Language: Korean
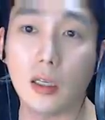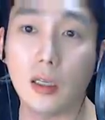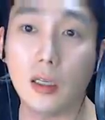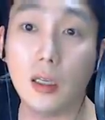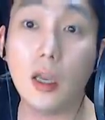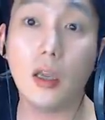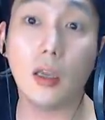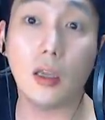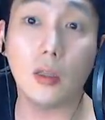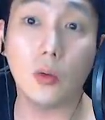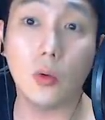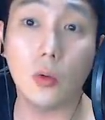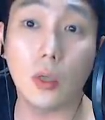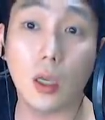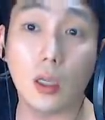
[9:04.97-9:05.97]
이게 이게
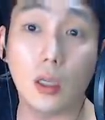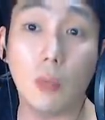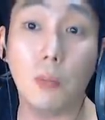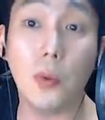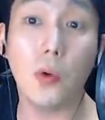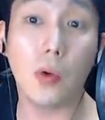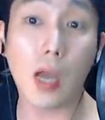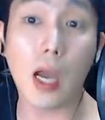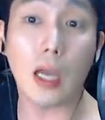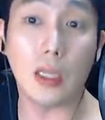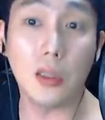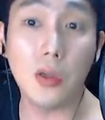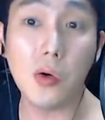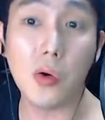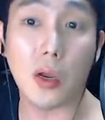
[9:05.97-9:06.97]
또 이게 DP 효과가
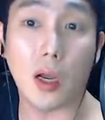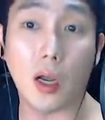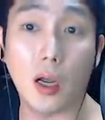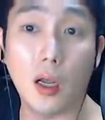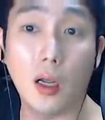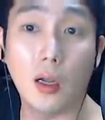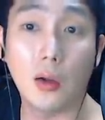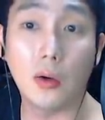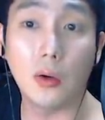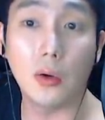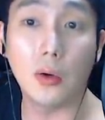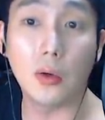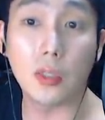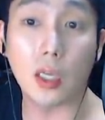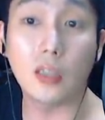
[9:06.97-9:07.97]
있는 거야.
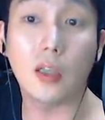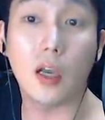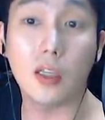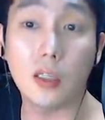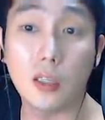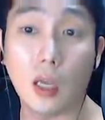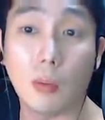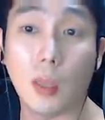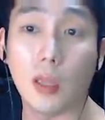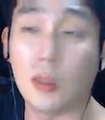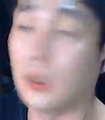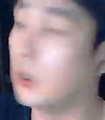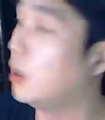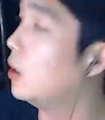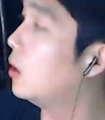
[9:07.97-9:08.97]
어, 여기 장사하시는
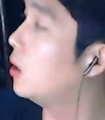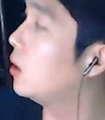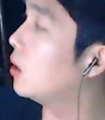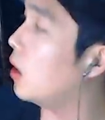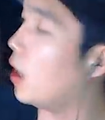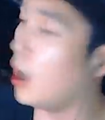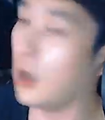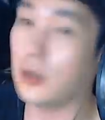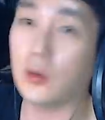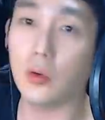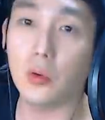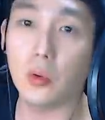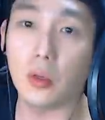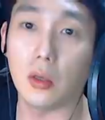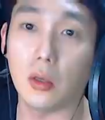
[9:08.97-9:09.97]
양반들. 딱
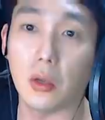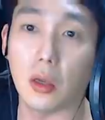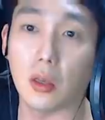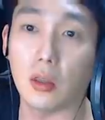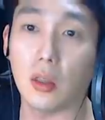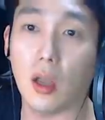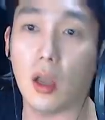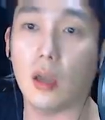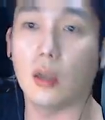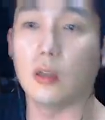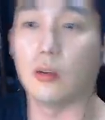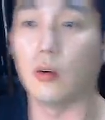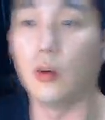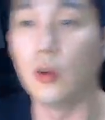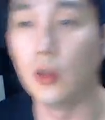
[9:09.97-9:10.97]
쳐돌이 이렇게 딱
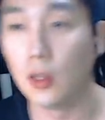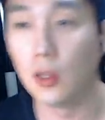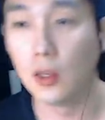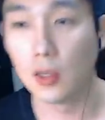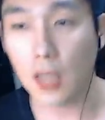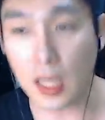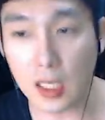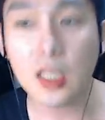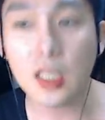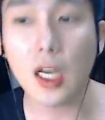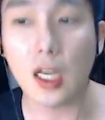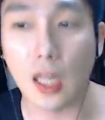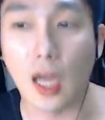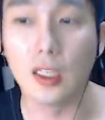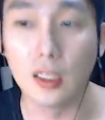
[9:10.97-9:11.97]
해서
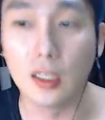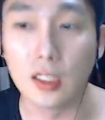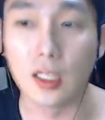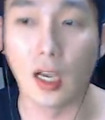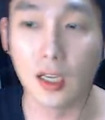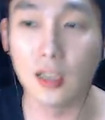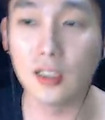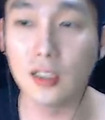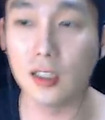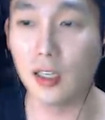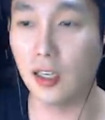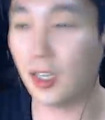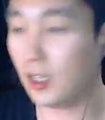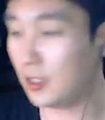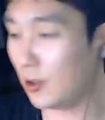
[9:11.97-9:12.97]
깐지가 나 진짜
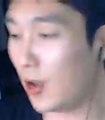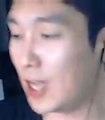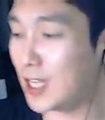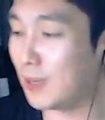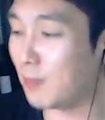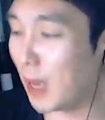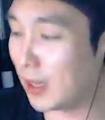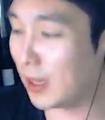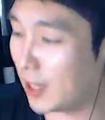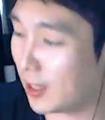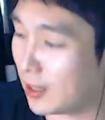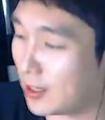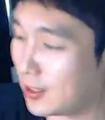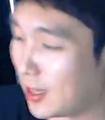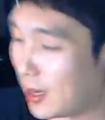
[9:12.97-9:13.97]
그지 저같이
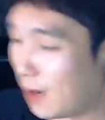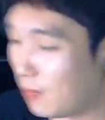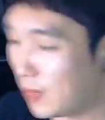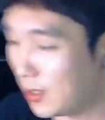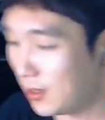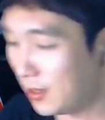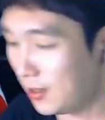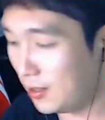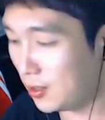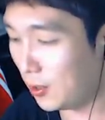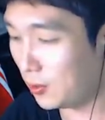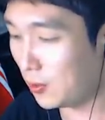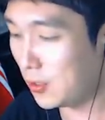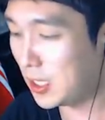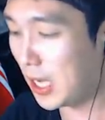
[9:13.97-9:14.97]
마케팅 사람들은
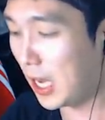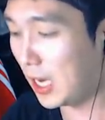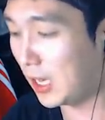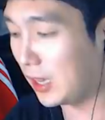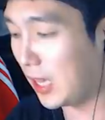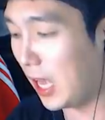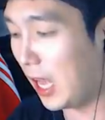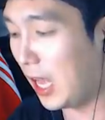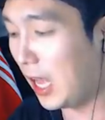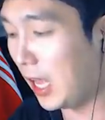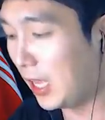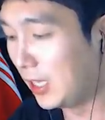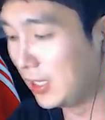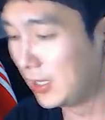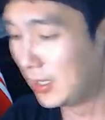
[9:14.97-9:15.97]
쳐돌지
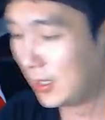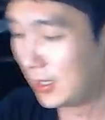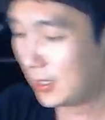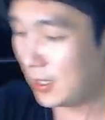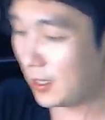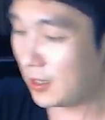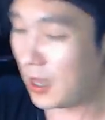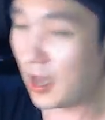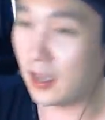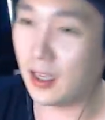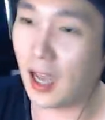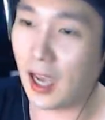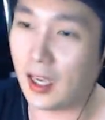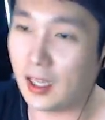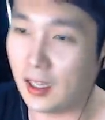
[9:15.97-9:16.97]
않았다
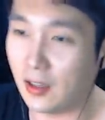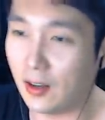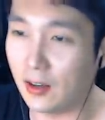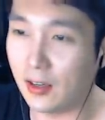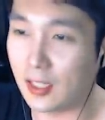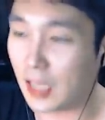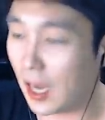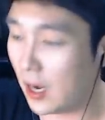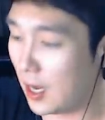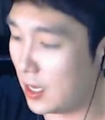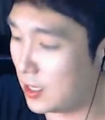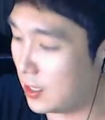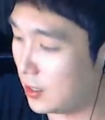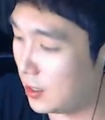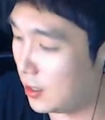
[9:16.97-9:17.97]
상당히 아이디어를 잘
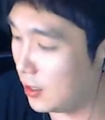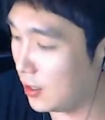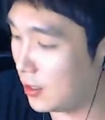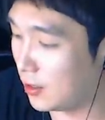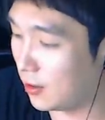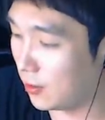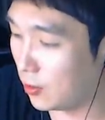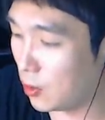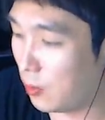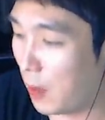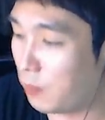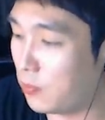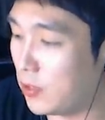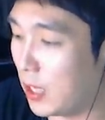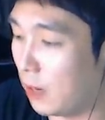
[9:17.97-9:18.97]
내시는 그런 또
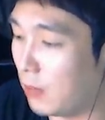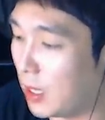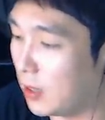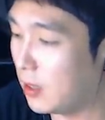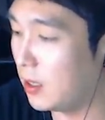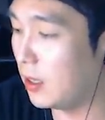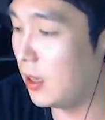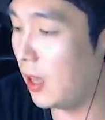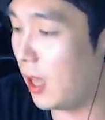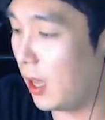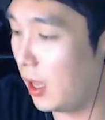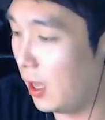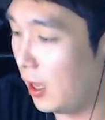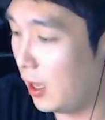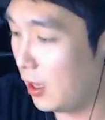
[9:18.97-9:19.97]
바쁜 양반들인데
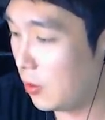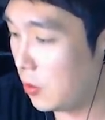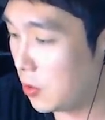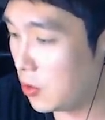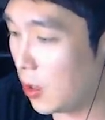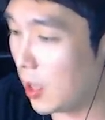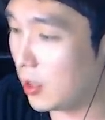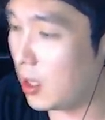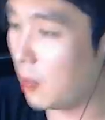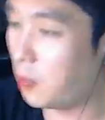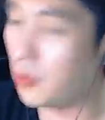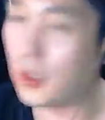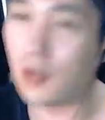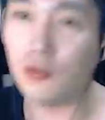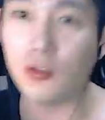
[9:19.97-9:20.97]
오늘 저한테
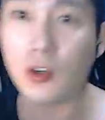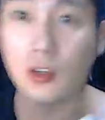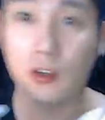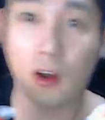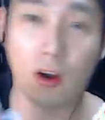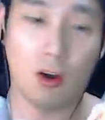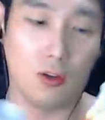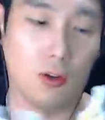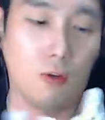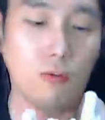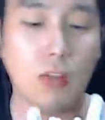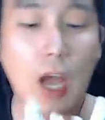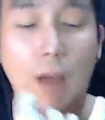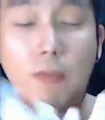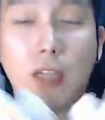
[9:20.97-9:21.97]
보내주셔서
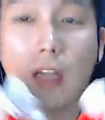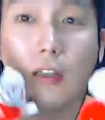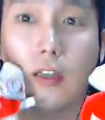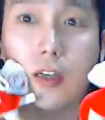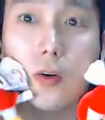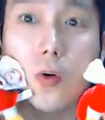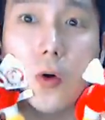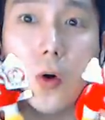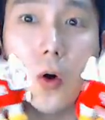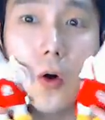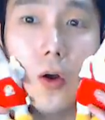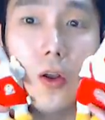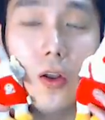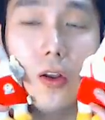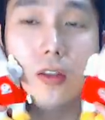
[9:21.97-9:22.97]
너무나 감사드리고
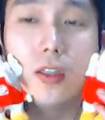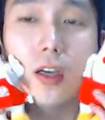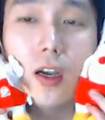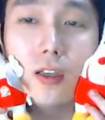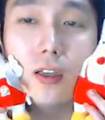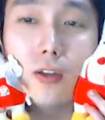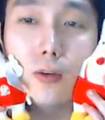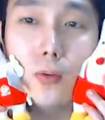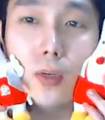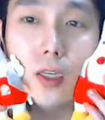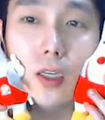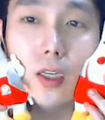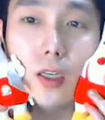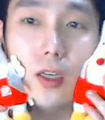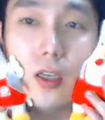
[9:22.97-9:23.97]
제가 이
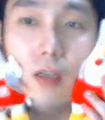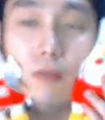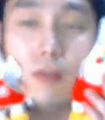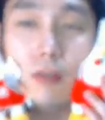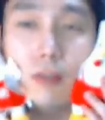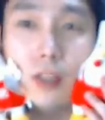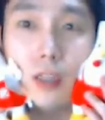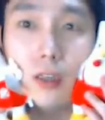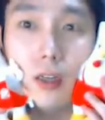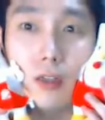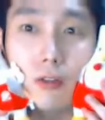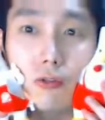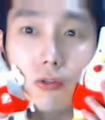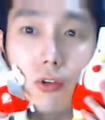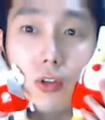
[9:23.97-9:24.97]
쳐돌이 우리
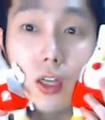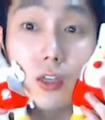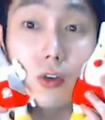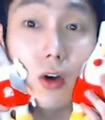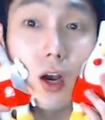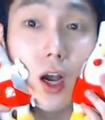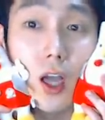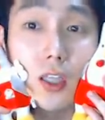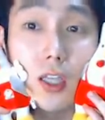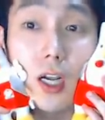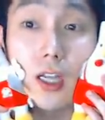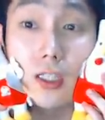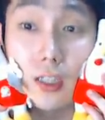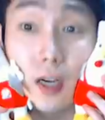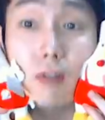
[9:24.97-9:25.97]
청자들한테 주거나 저가 잘
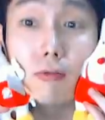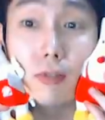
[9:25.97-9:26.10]
간직하고